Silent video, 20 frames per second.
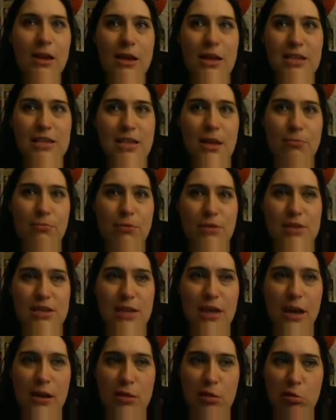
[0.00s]
ich hab
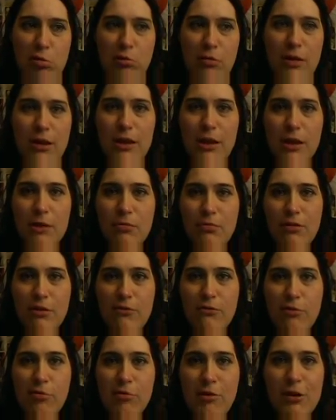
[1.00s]
euch ganz doll lieb
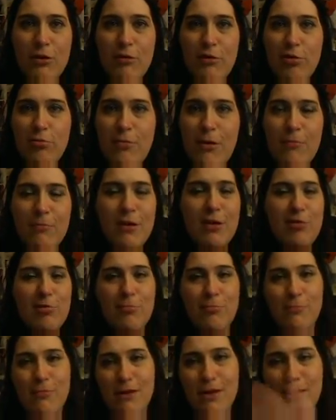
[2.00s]
und wir sehen uns beim
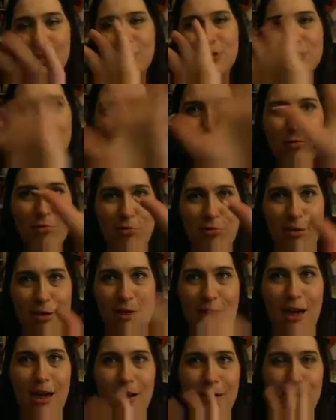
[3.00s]
nächsten Mal.
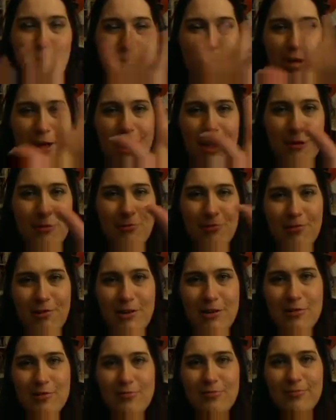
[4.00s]
Tschüssi, alles
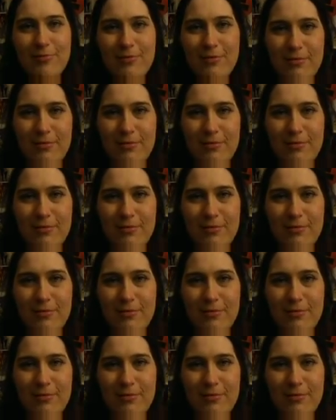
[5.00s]
Einhorn.